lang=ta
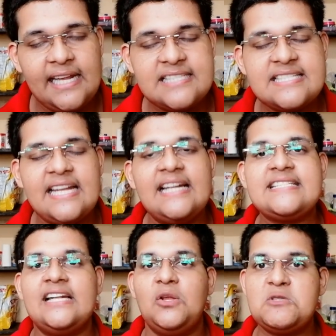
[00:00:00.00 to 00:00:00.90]

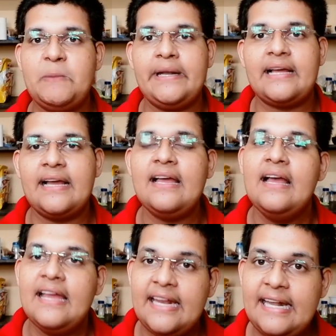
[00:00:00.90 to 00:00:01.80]
ஸ்டெயின்லெஸ் யூஸ் பண்ணுங்கள்
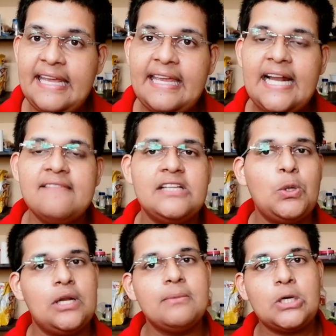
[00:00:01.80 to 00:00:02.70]
ஏன்னா நிக்கல் வந்து
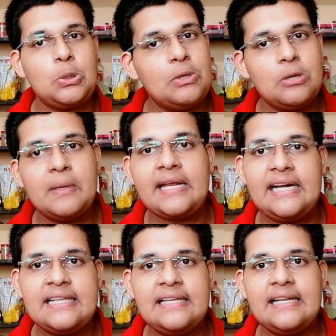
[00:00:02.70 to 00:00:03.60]
உடம்புக்கு ரொம்ப ரொம்ப
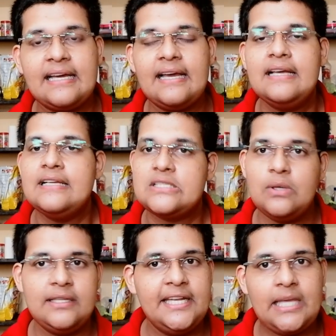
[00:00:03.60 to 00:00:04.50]
கெடுதலுங்க ஸோ
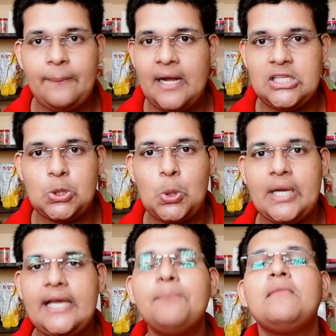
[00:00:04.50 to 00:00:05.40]
அதை நீங்கள்
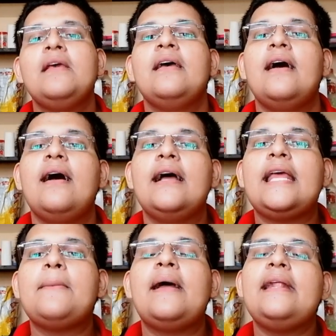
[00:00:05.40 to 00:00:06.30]
பார்த்துக்கோங்க
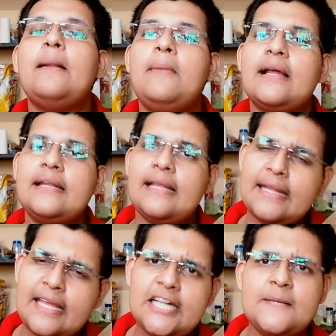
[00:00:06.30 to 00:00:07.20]
அதே மாதிரி நம்மளுக்கு
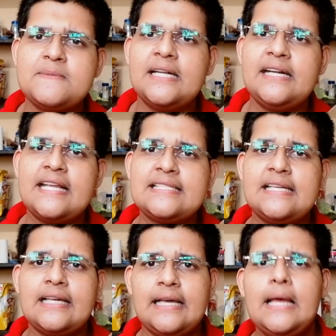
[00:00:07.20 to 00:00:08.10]
நிறைய டிப்ஸ் அண்ட் ட்ரிக்ஸ்
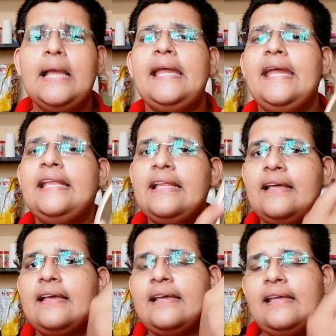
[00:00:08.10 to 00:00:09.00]
இருக்குது இது
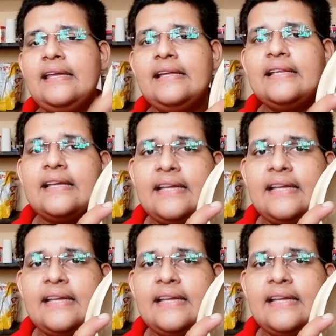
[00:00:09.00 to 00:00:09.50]
இது